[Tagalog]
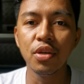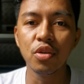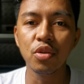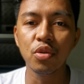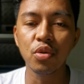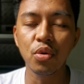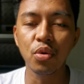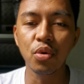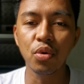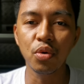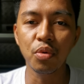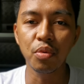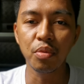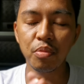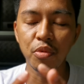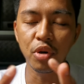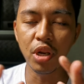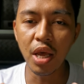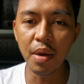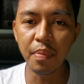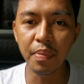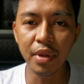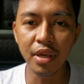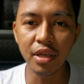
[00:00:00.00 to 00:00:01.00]
So,
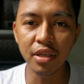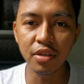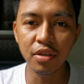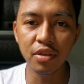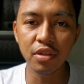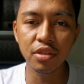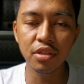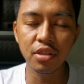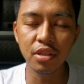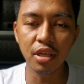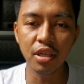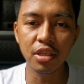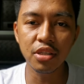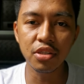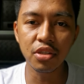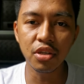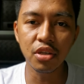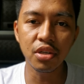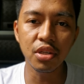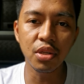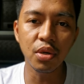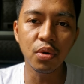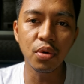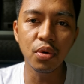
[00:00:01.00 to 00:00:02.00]
mula pa lang
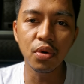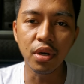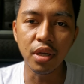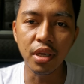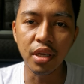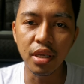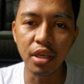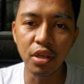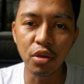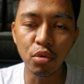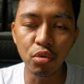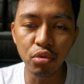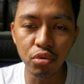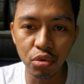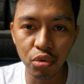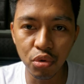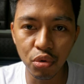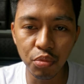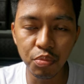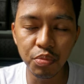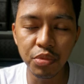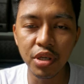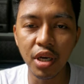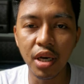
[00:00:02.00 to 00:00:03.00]
nag-start ako kay
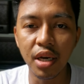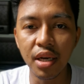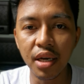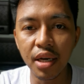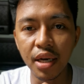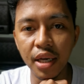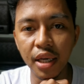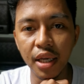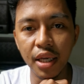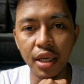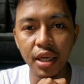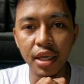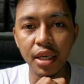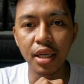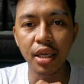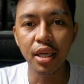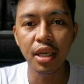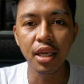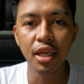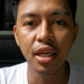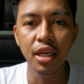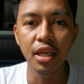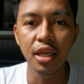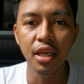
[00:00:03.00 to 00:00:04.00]
YouTube tsaka kay
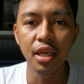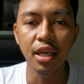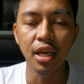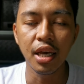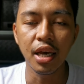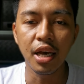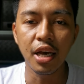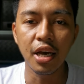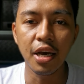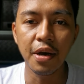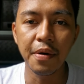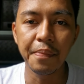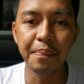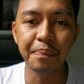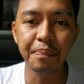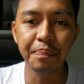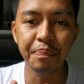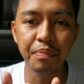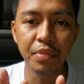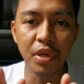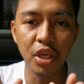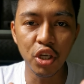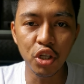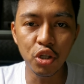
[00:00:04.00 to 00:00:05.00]
um,
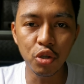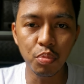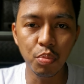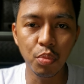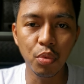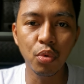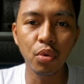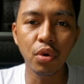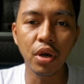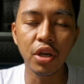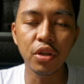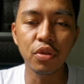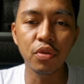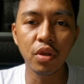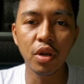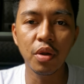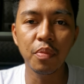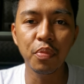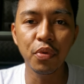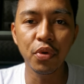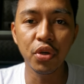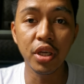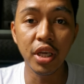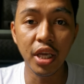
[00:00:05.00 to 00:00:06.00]
Facebook, ito
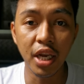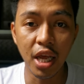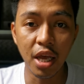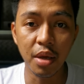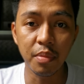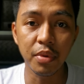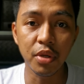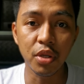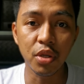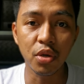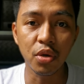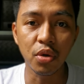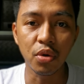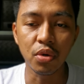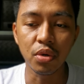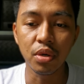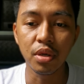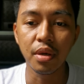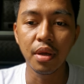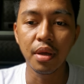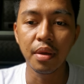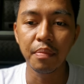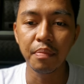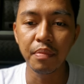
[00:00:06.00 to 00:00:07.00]
na po yung ginamit ko.
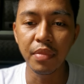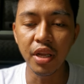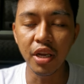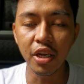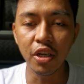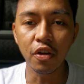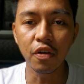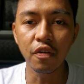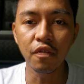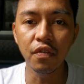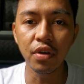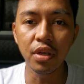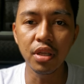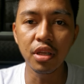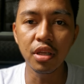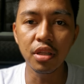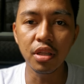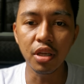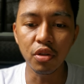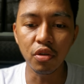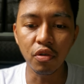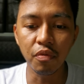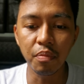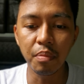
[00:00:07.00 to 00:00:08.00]
Very
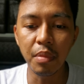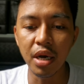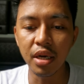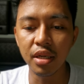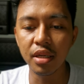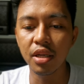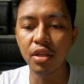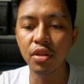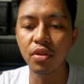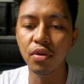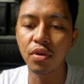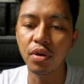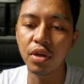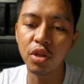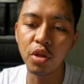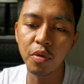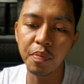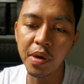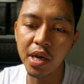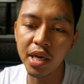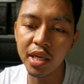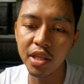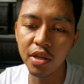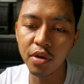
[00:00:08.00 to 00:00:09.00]
convenient itong bank na to. Ito,
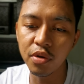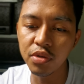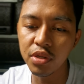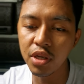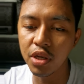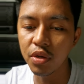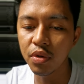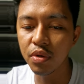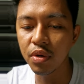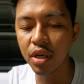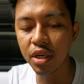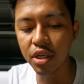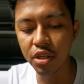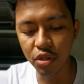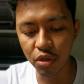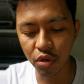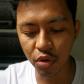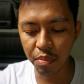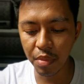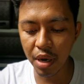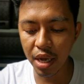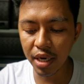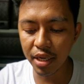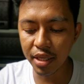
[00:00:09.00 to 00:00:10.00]
pakita ko sa inyo guys,
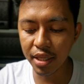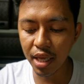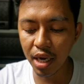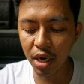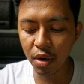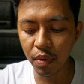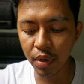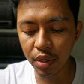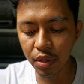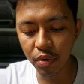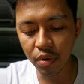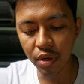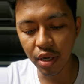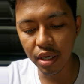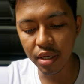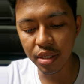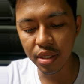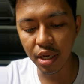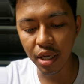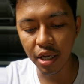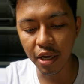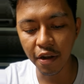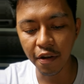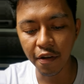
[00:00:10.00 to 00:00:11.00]
no? Bali, dalawa to guys
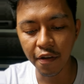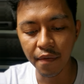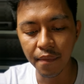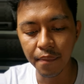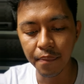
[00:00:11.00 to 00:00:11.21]
eh.